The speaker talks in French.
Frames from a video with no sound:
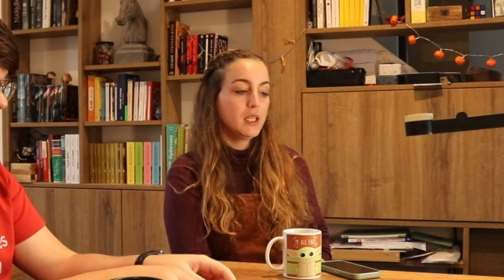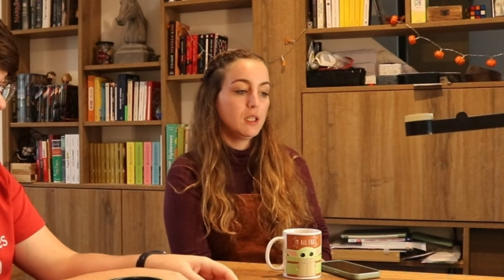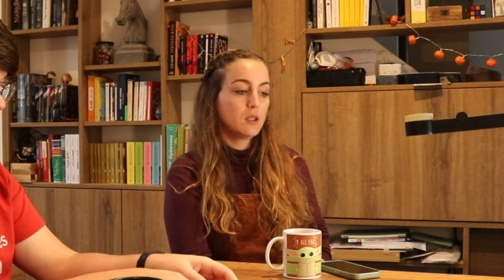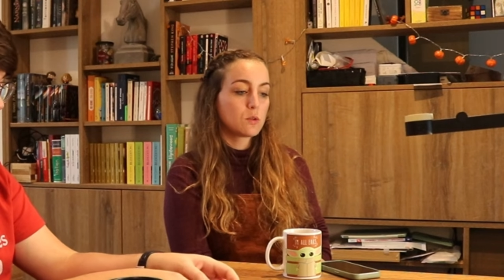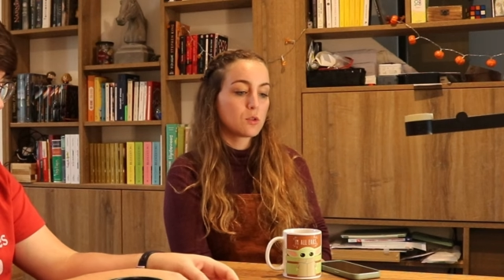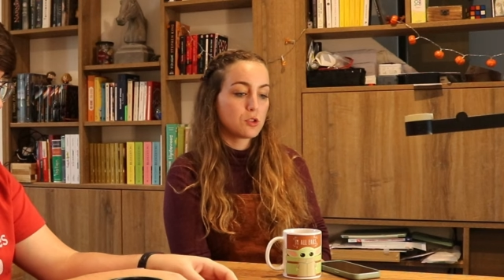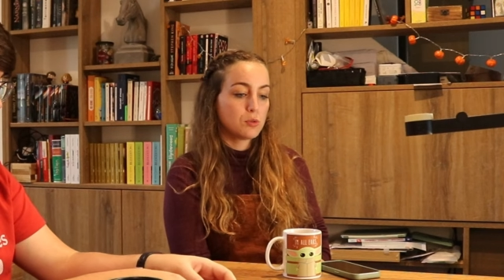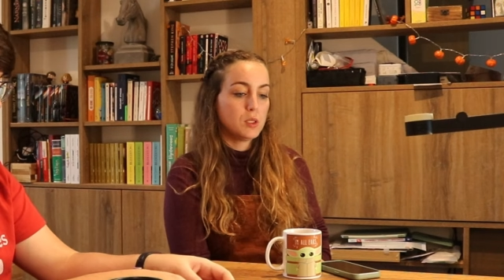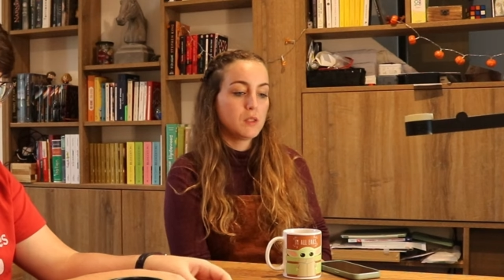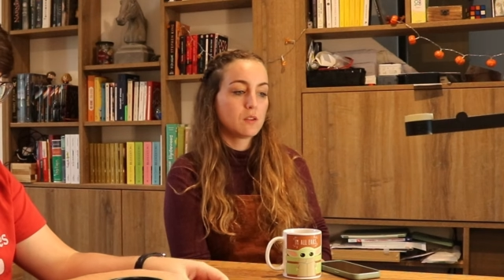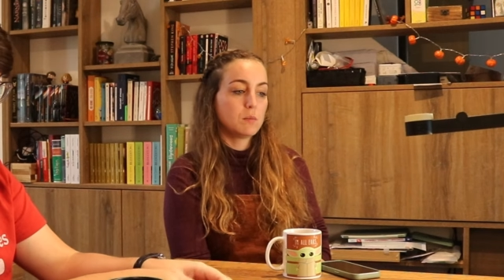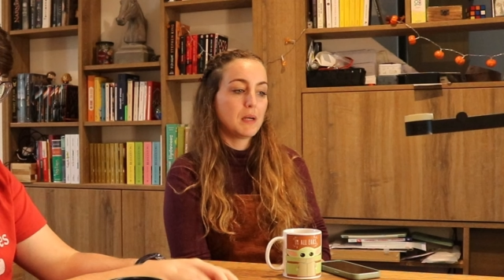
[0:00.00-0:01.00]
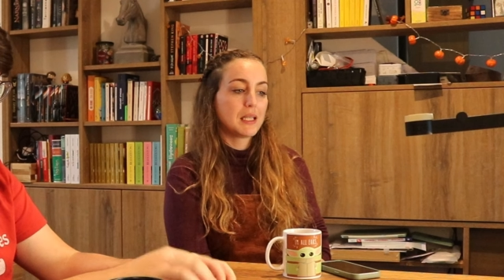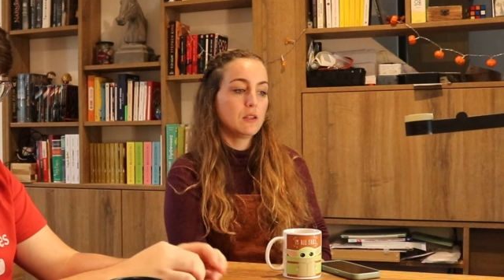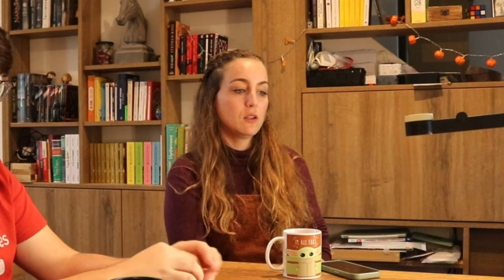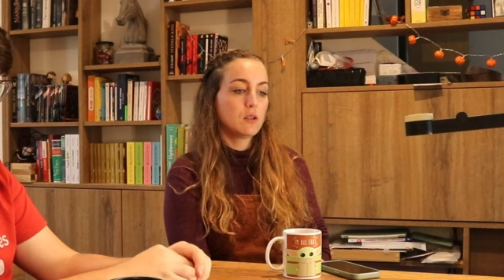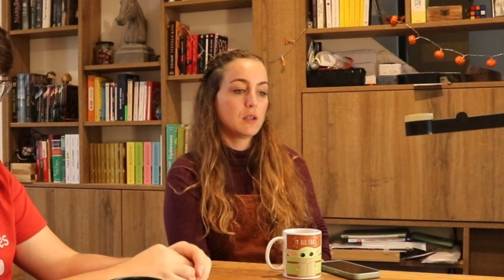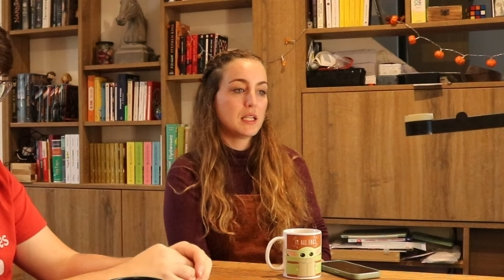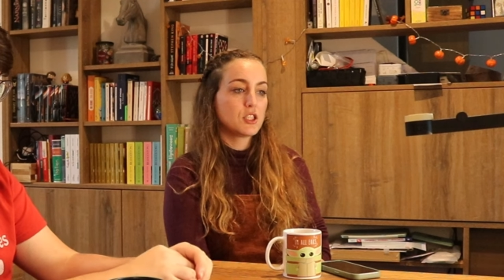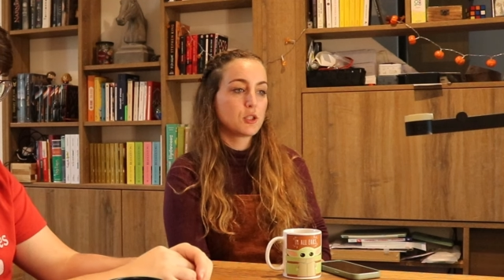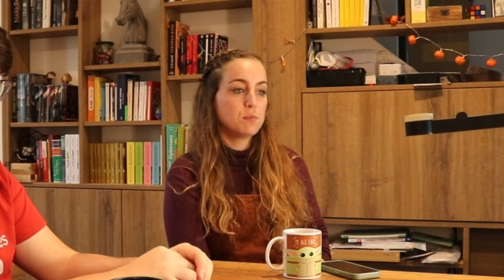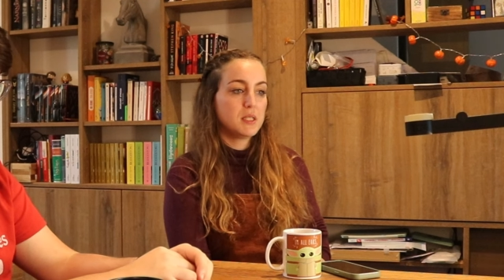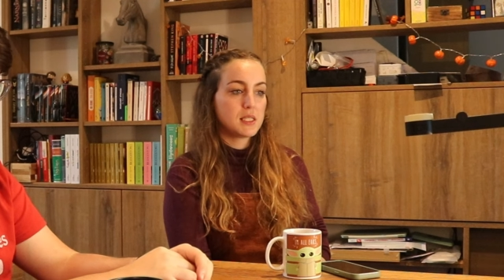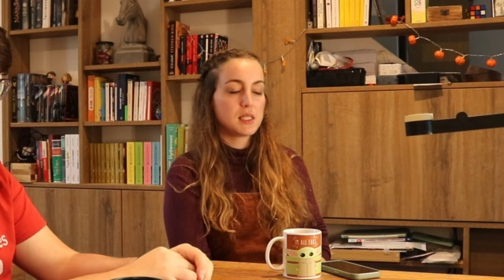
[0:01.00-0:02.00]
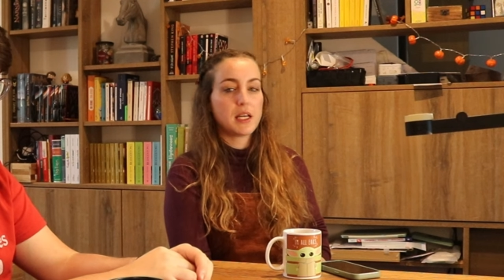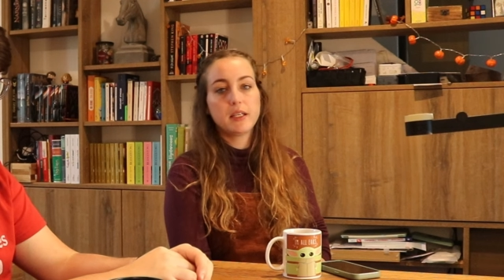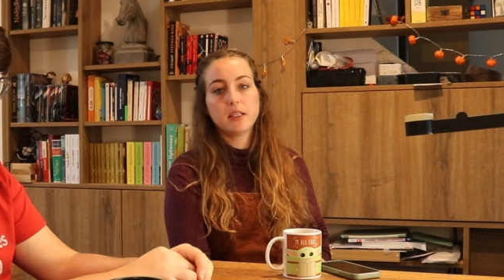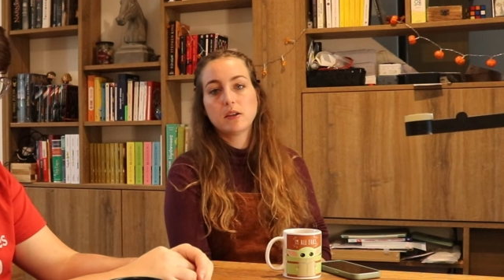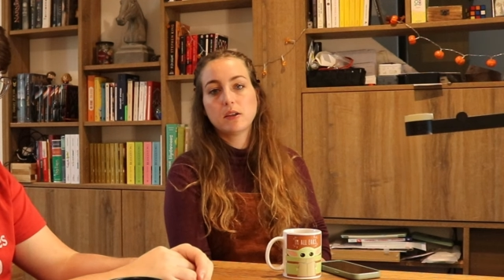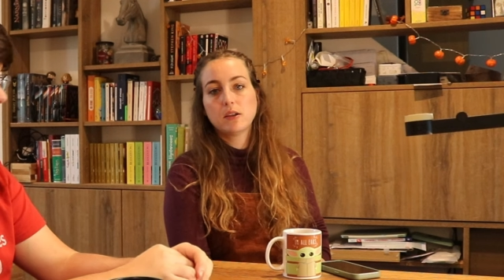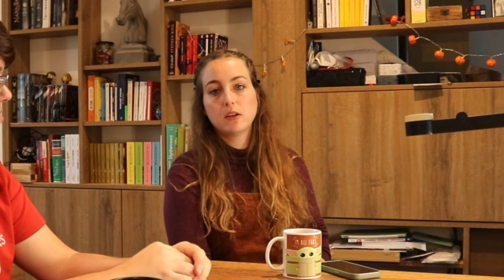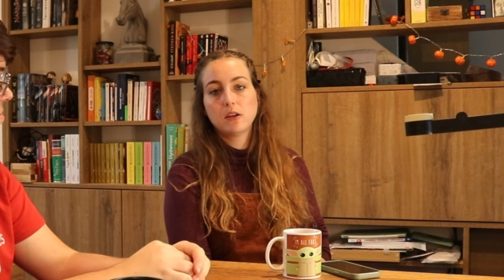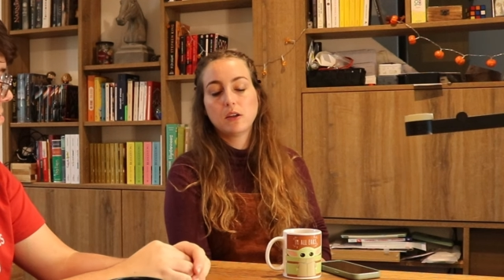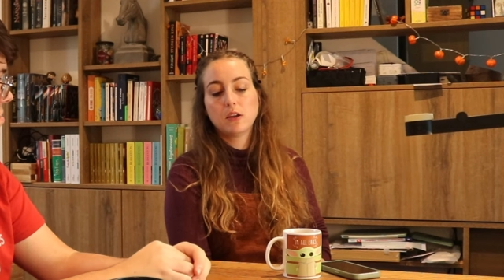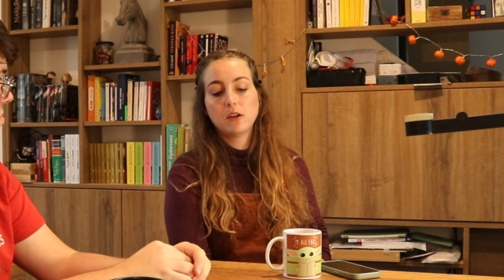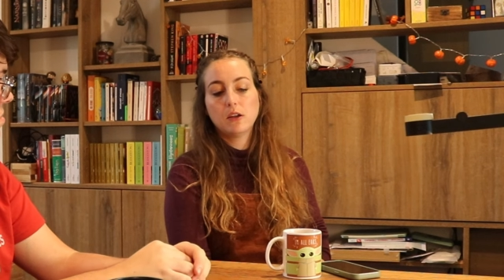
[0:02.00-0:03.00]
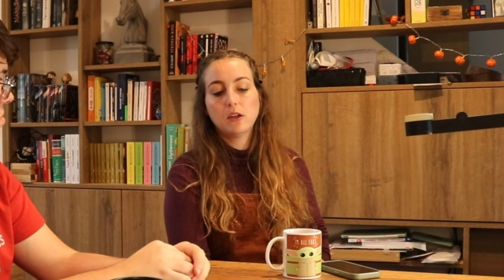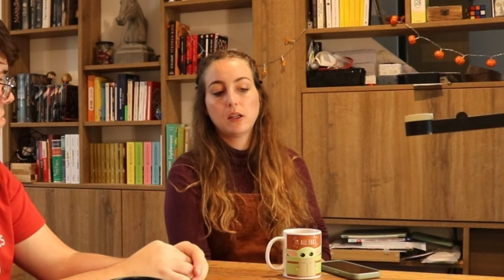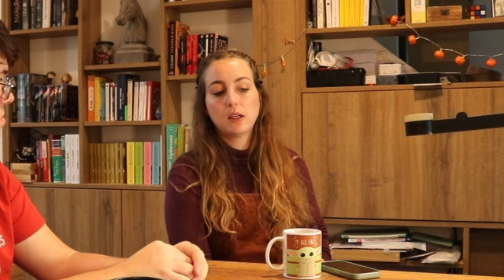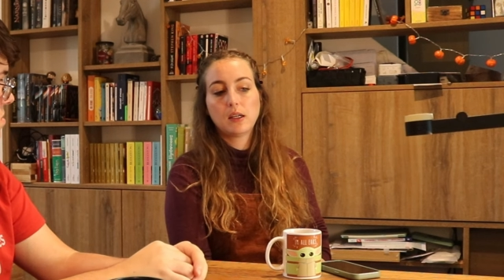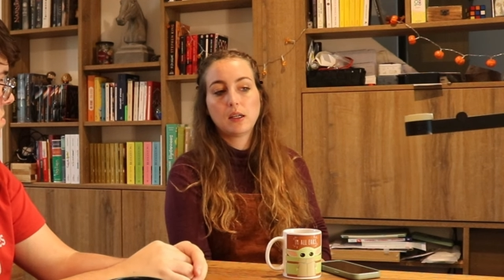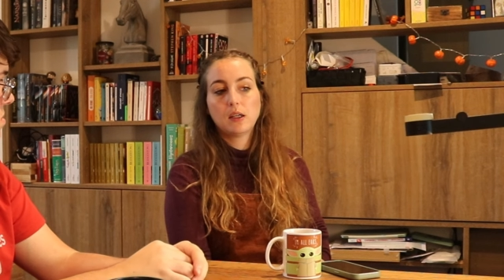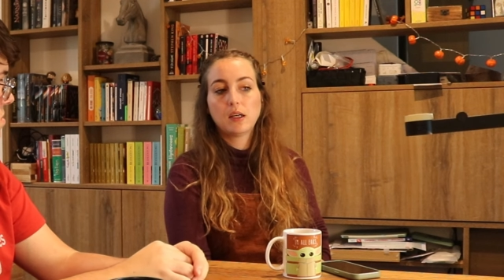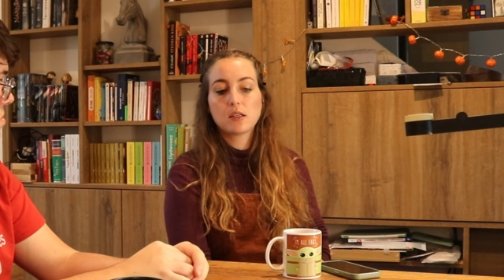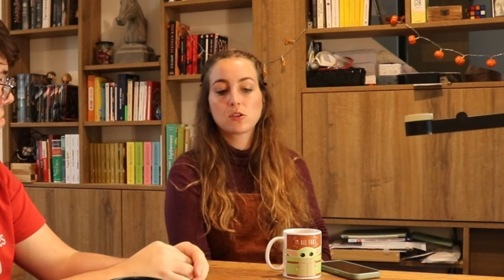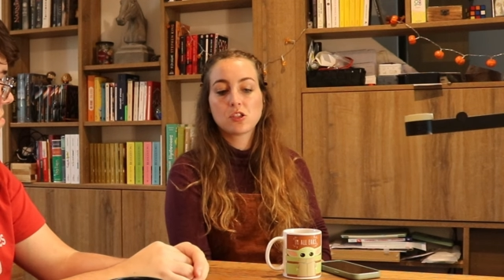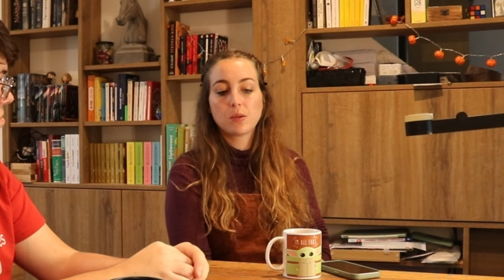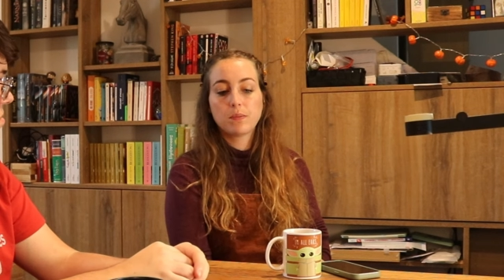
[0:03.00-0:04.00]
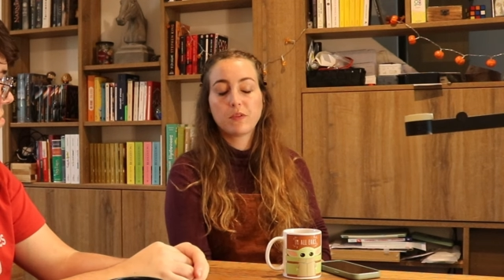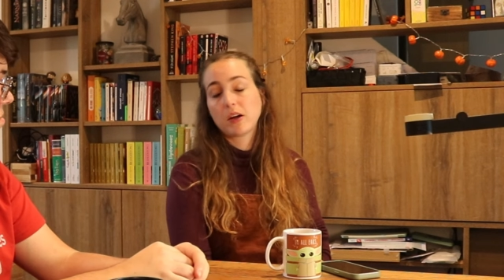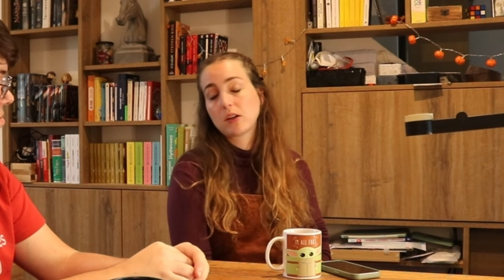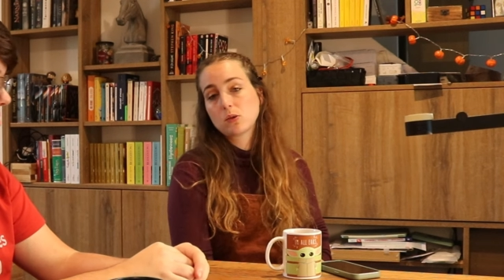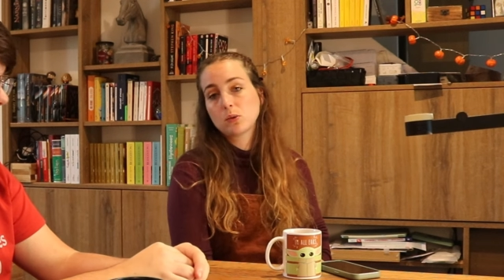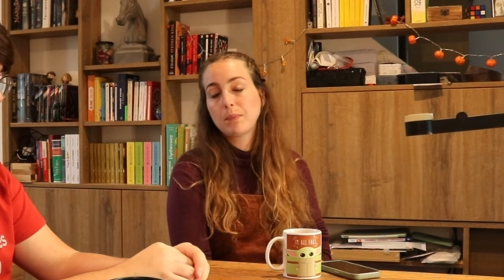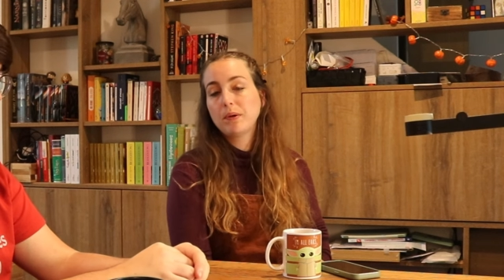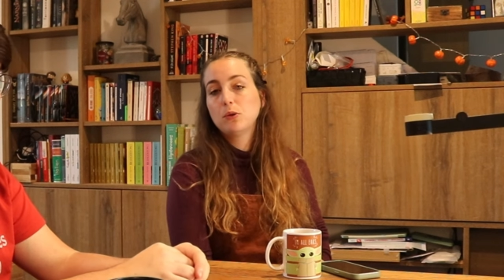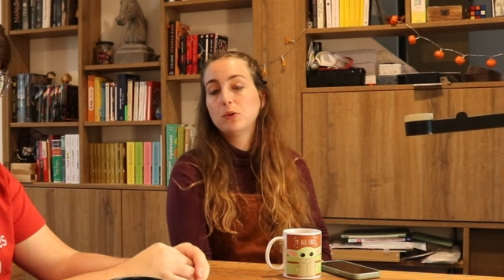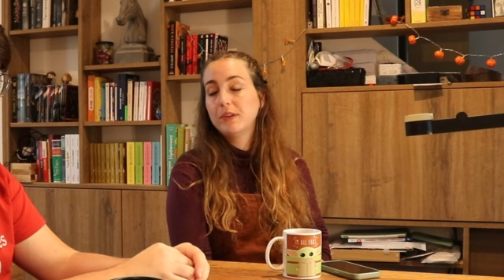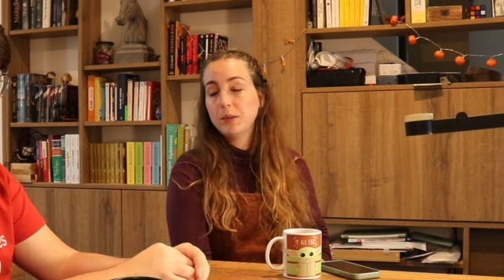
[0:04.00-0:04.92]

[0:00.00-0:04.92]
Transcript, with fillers: Et ensuite, maintenant, là, je m'essaye euh, à ce qu'on appelle, appelle le